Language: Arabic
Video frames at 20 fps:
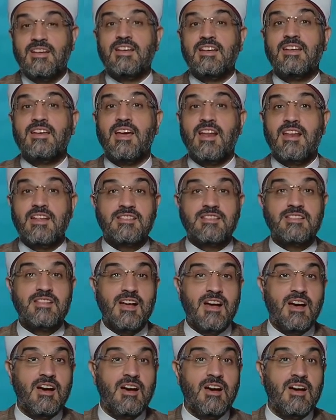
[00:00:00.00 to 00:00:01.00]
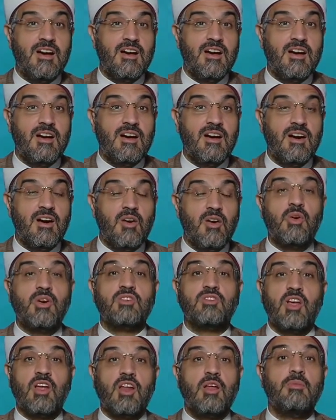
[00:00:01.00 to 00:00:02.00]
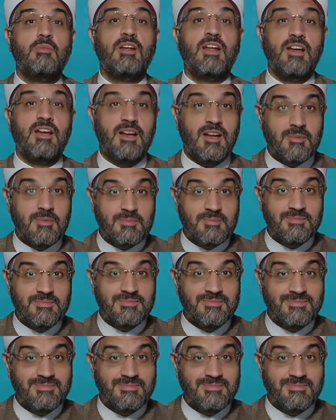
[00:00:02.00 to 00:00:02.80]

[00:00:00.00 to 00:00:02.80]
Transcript: الجليس ده هو طلب العلم